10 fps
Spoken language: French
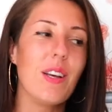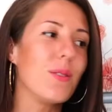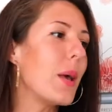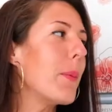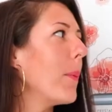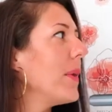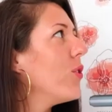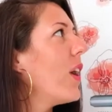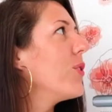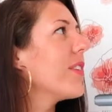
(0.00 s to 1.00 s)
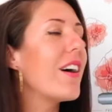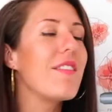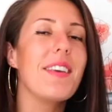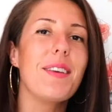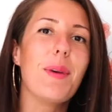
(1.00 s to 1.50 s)
Ça permet de,
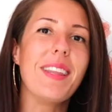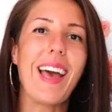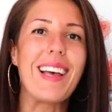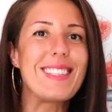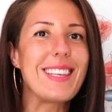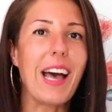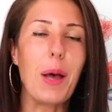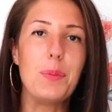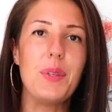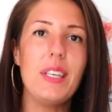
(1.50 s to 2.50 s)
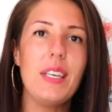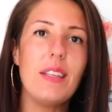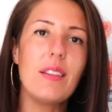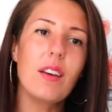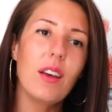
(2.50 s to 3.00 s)
travailler de manière assez
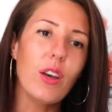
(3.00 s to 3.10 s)
rapide,